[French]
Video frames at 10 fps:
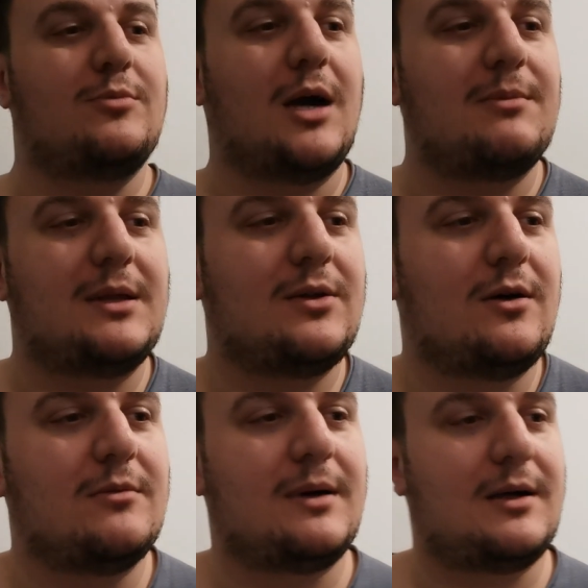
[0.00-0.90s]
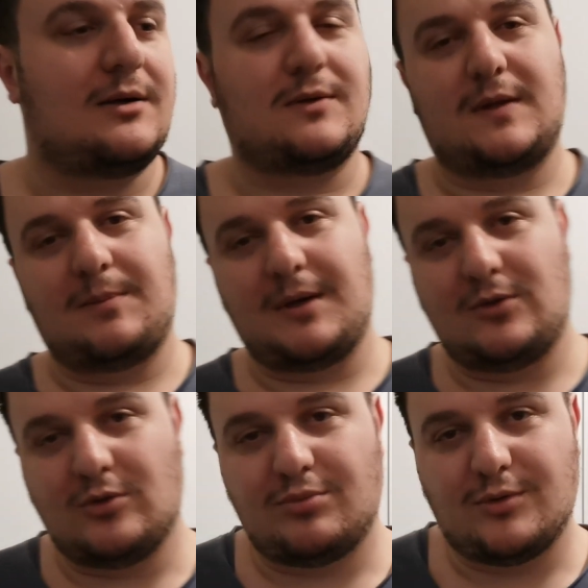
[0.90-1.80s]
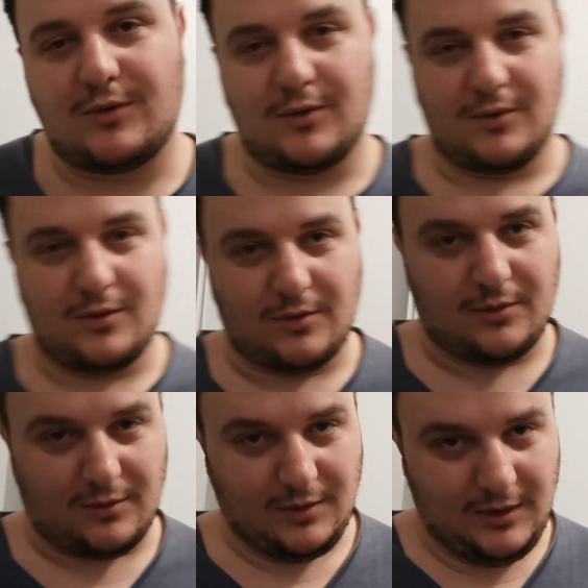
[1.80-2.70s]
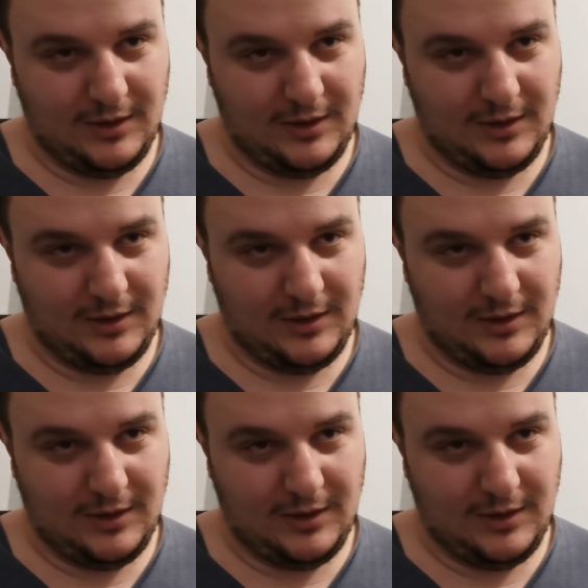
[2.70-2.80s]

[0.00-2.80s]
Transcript: première mi-temps, ben, on s'est pris ce but euh,